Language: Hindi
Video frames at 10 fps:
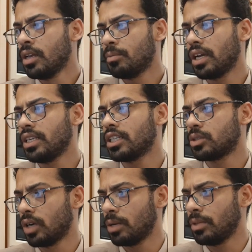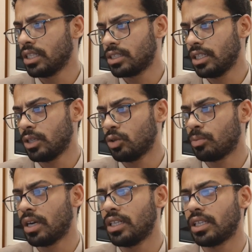भाई ये सवाल मेरे से एक और
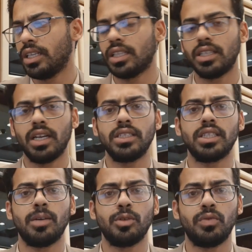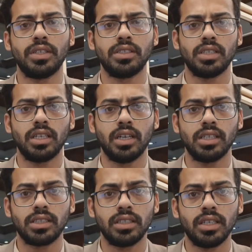भाई ने किया था जिनका प्रोफेशन साई
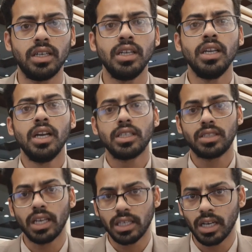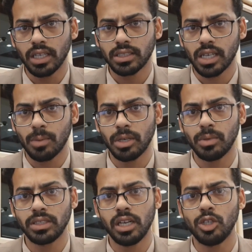खास का था साई खास आमल
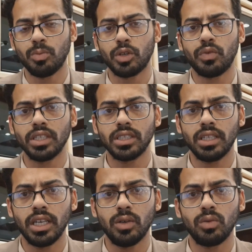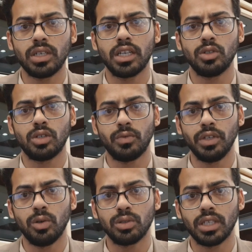मंजिली जो प्रोफेशन है उनका जो
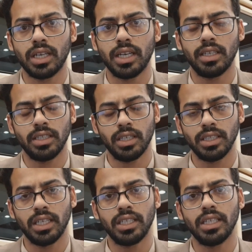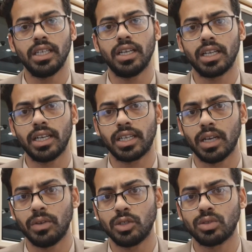कफील होता है यानी कि ये घर का
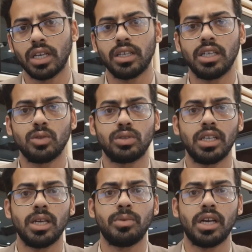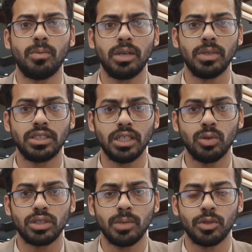ड्राइवर जो साई खास होता है या फिर आमल मंजिली
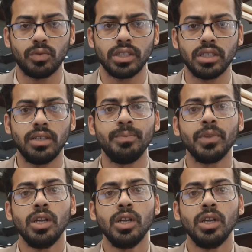होता है प्रोफेशन